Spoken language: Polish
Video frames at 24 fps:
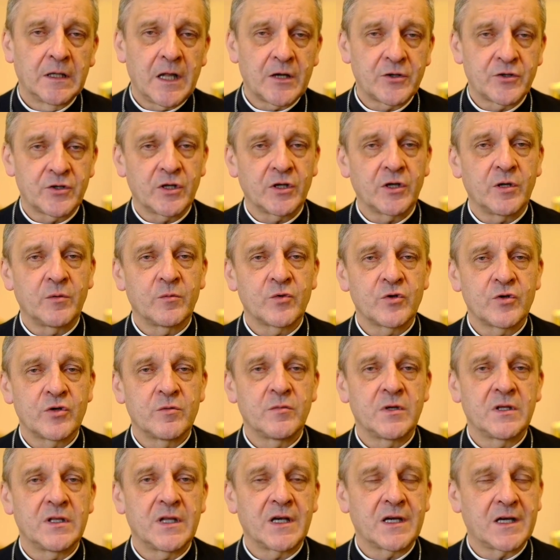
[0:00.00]
dlaczego
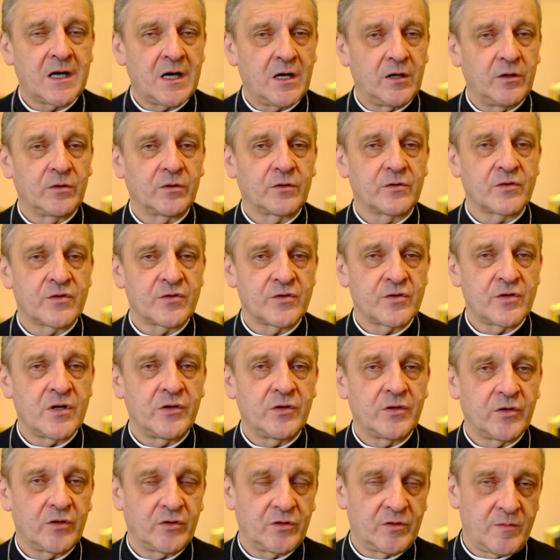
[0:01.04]
musimy dekalog
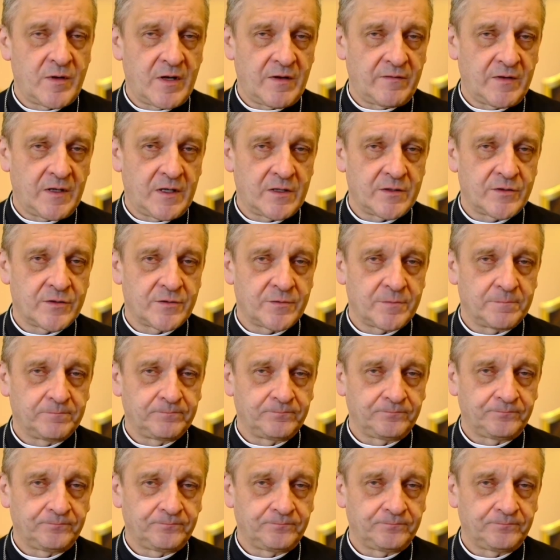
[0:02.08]
codziennie odmawiać.